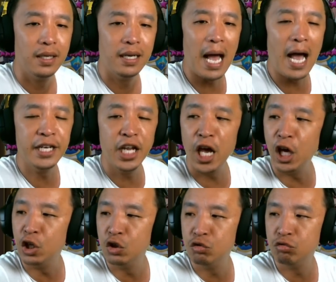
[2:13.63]
nah
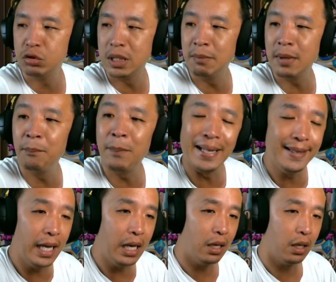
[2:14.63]
ini tim keempat
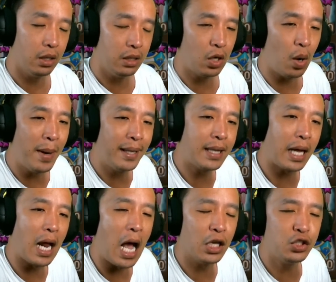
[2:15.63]
nih di komentar
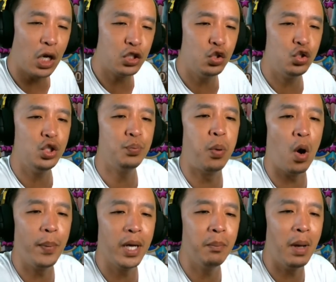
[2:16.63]
Asia sih sibuk
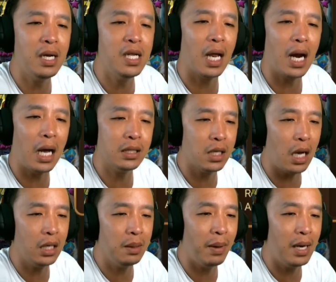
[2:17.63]
pengen Belial aja
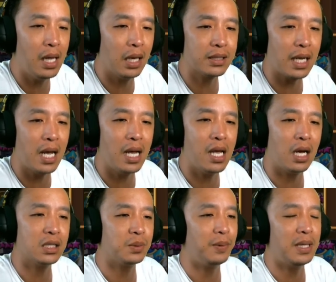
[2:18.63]
ini Belial saya yang
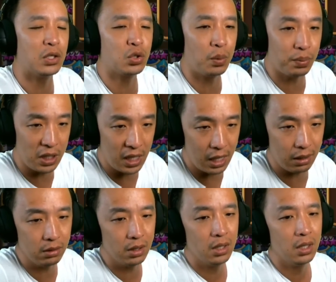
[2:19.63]
speednya cukup tinggi
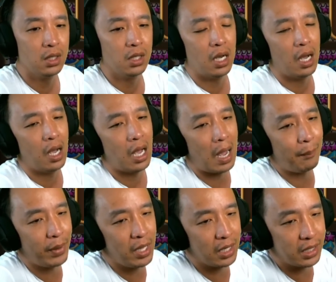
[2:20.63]
HP
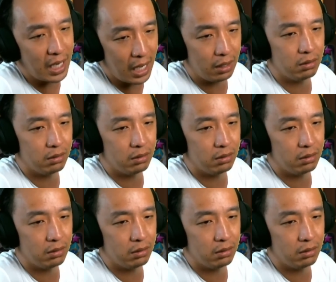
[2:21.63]
yang gede